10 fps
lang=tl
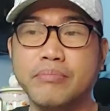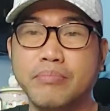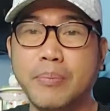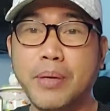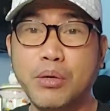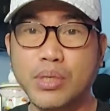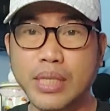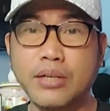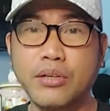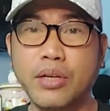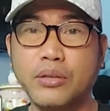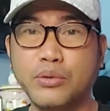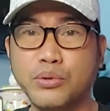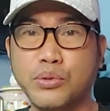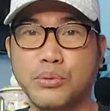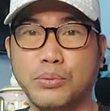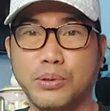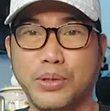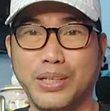bibigwasan ko yung muso mo.